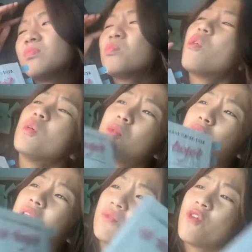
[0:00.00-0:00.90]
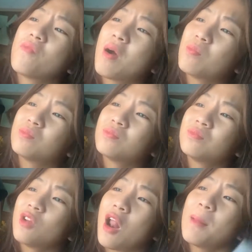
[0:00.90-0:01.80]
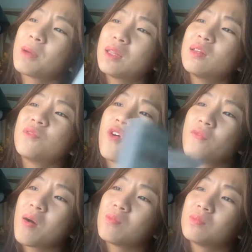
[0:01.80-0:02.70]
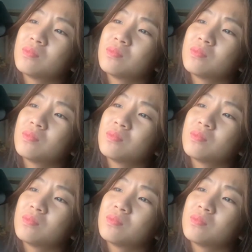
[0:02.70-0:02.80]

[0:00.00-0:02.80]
mối mối tình vô vọng đó là cái sự vô vọng